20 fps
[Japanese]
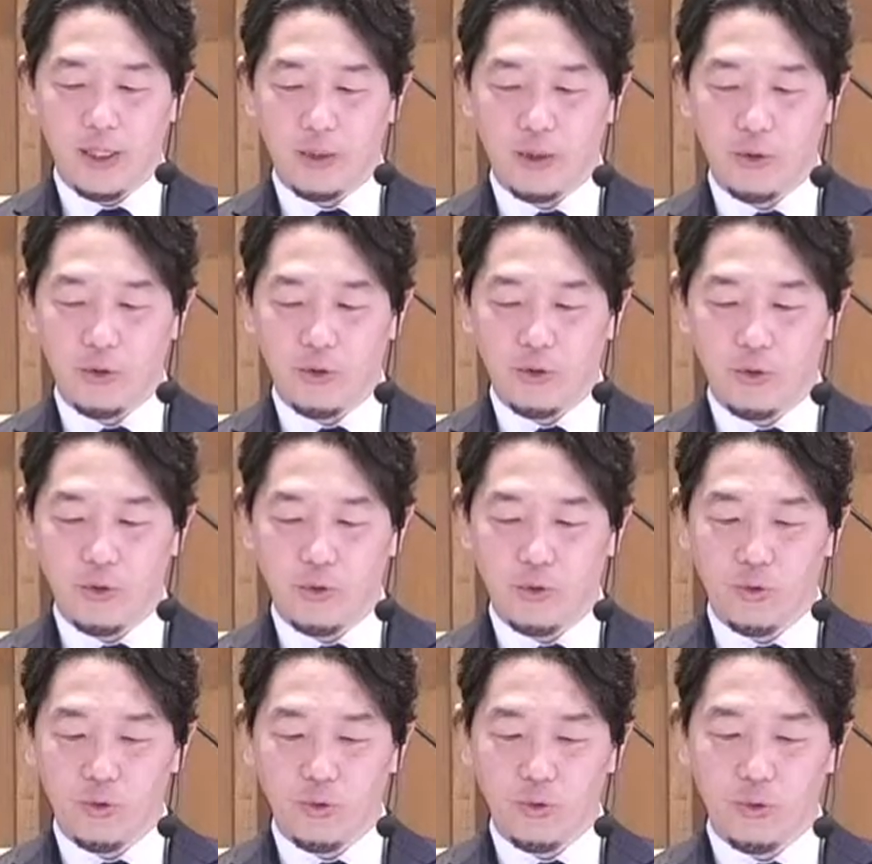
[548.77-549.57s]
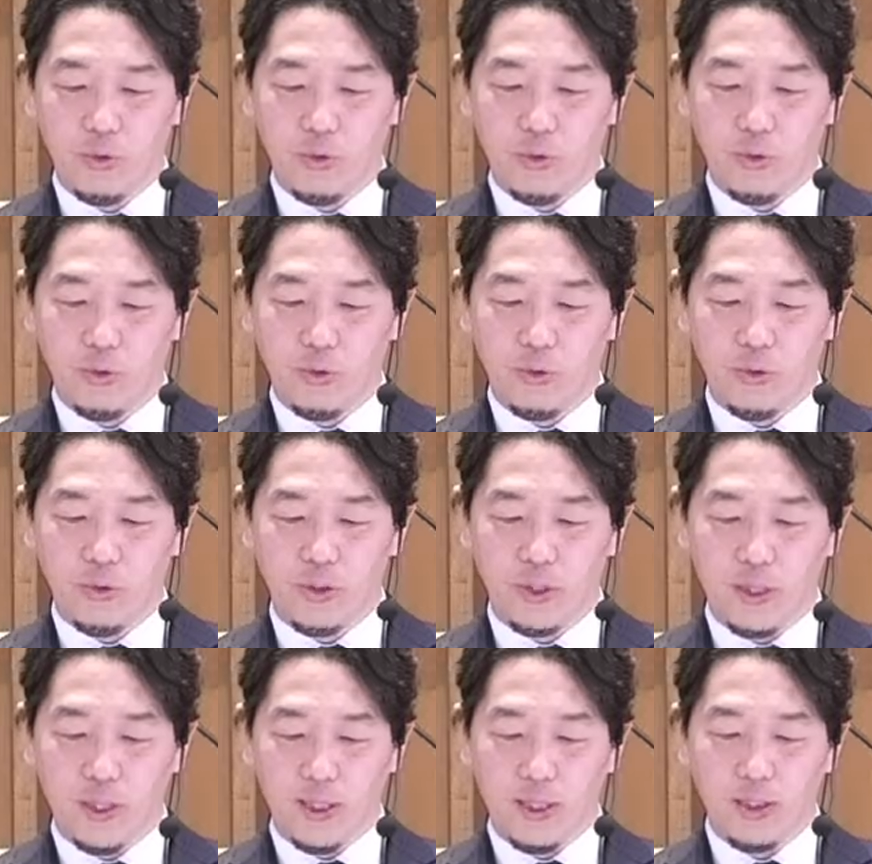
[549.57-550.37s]
漁業用の
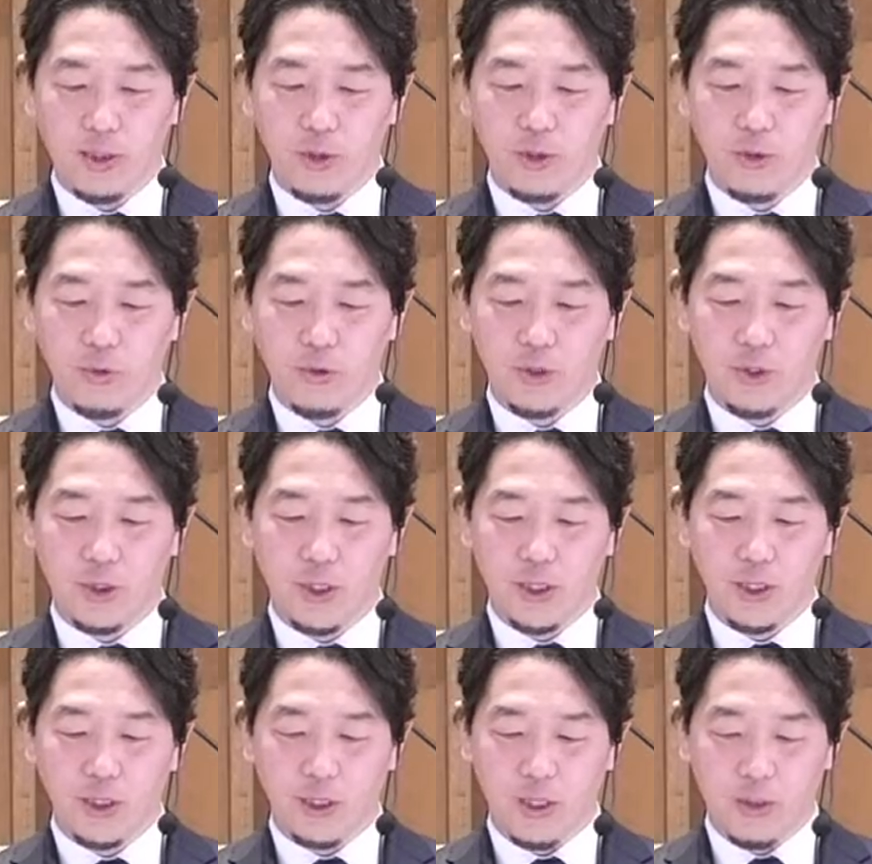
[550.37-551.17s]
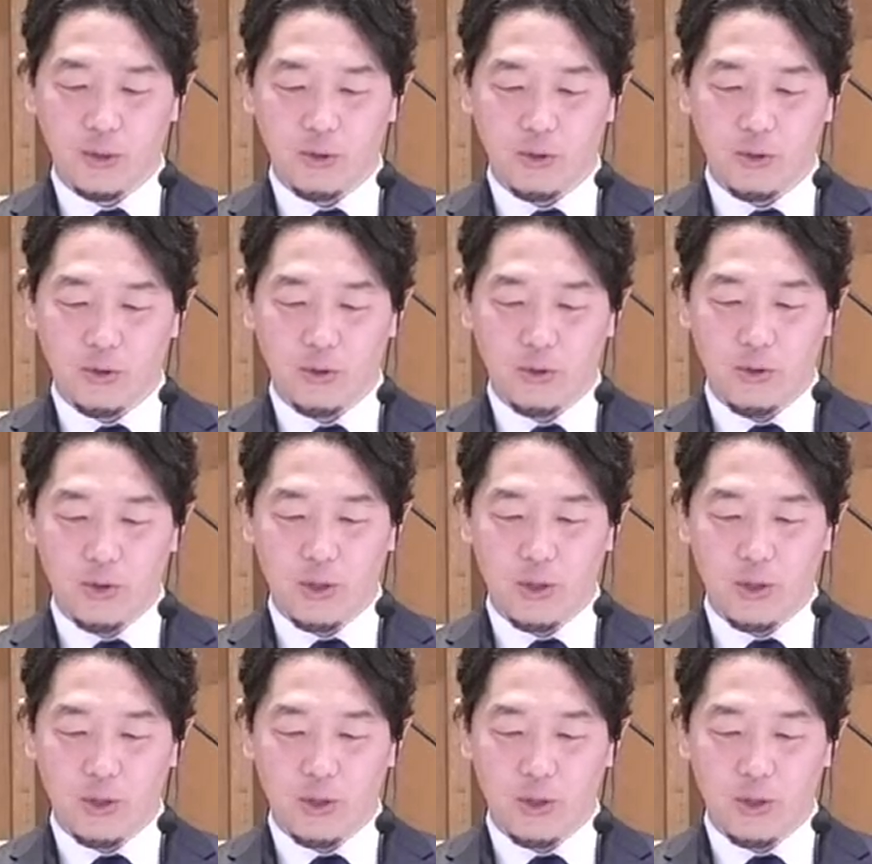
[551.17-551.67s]
海上施設など、